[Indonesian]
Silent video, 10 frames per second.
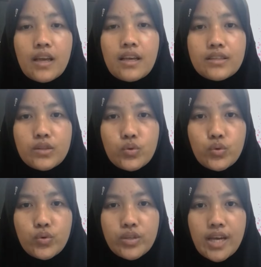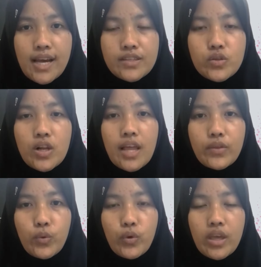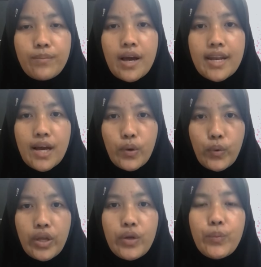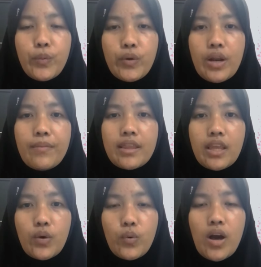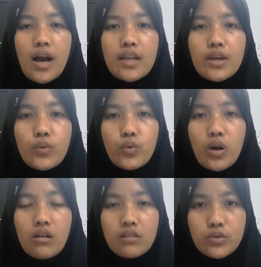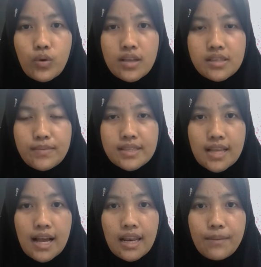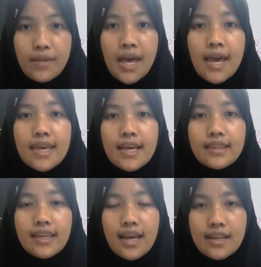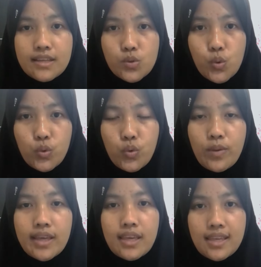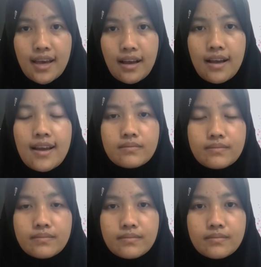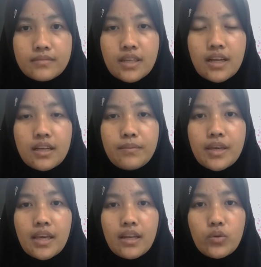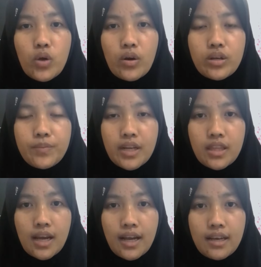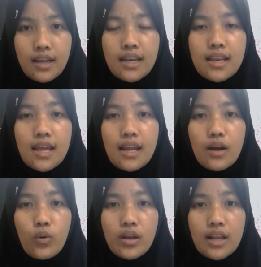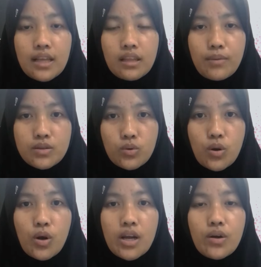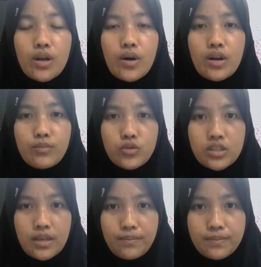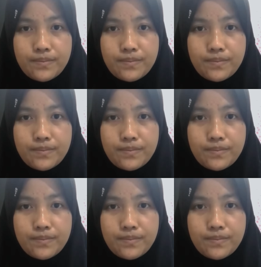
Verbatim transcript: Sesungguhnya solatku, ibadahku, hidupku dan matiku hanya untuk Allah Tuhan semesta alam yang tidak ada sekutu baginya. Dengan demikian itu aku diperintahkan dan aku adalah termasuk golongan orang-orang muslim.